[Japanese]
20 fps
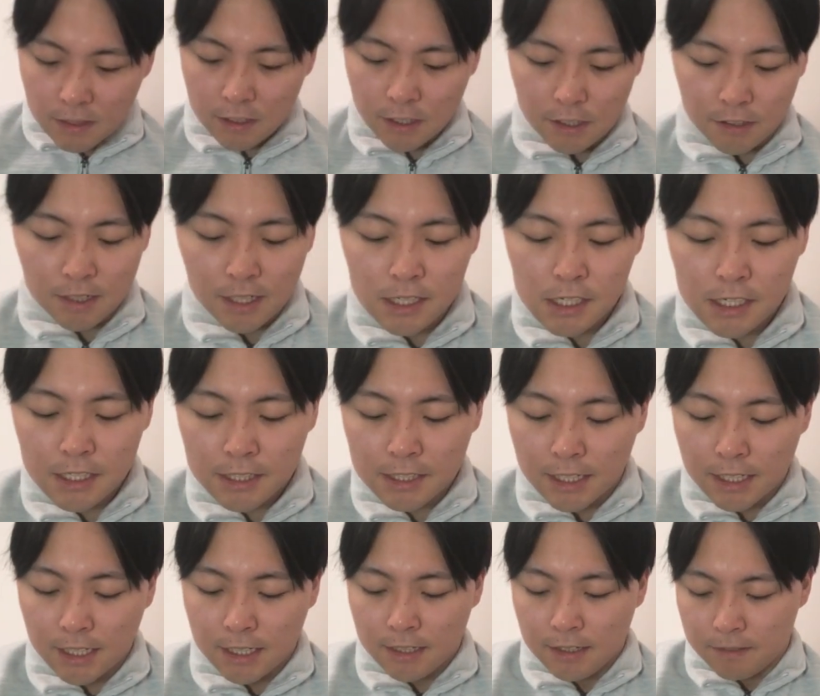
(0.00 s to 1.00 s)
いう感じですか
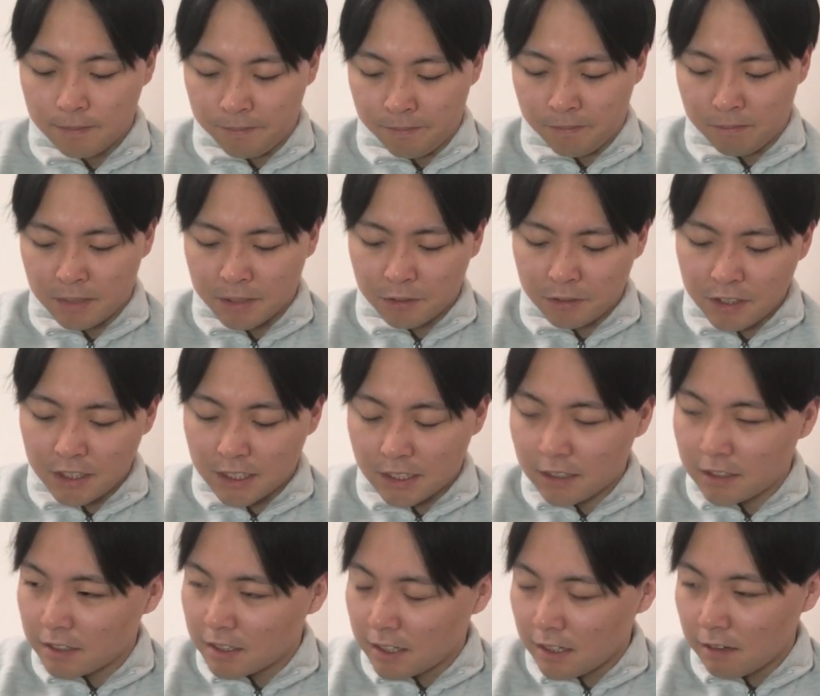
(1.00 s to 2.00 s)
ね、うんまあ、とにか
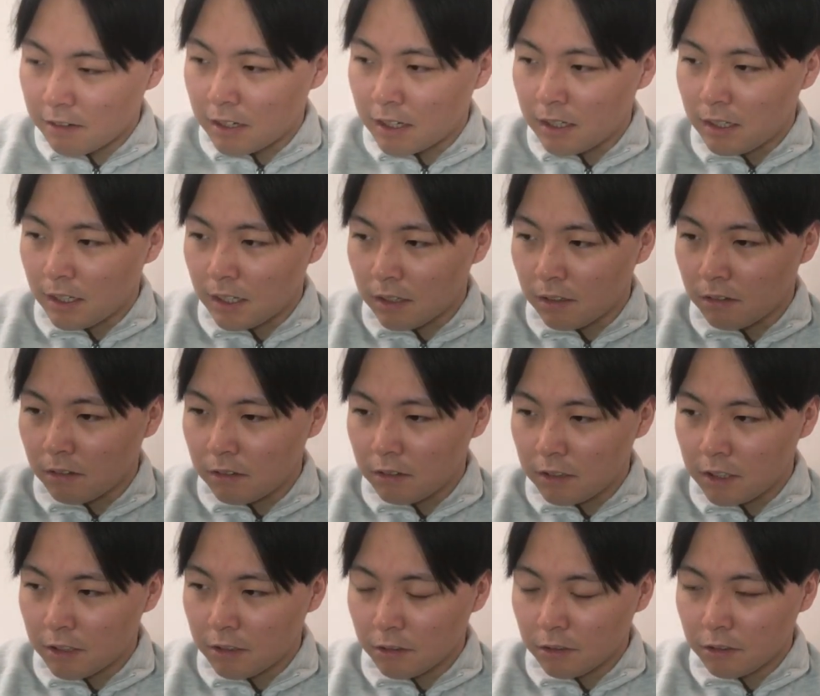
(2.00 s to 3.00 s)
く彼はあの
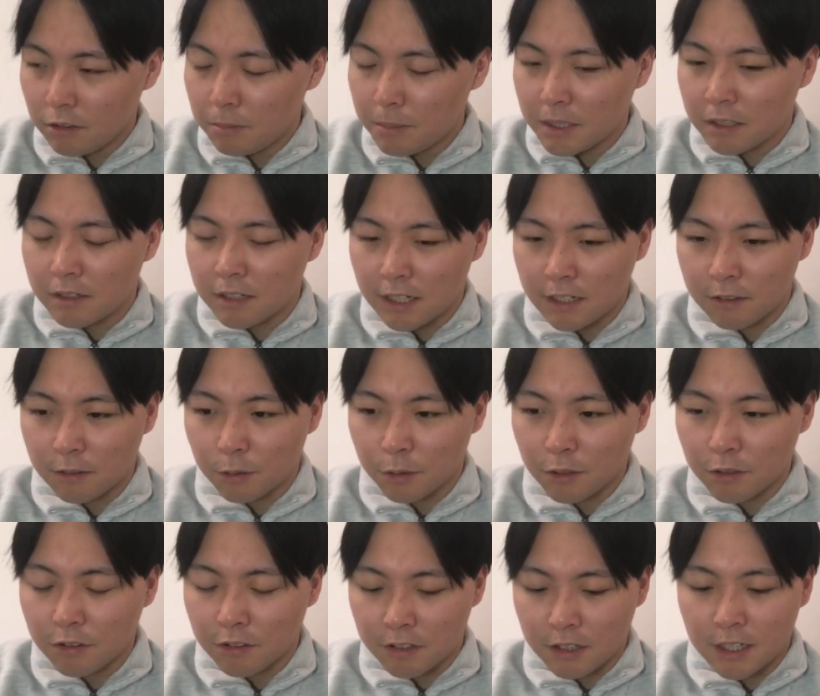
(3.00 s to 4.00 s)
人とうまくやるこ
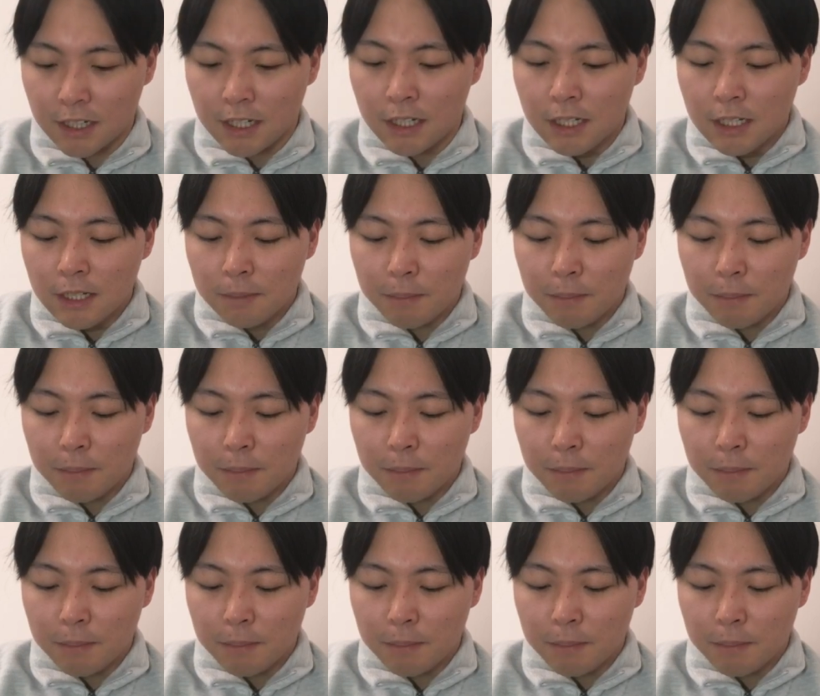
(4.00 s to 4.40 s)
とというか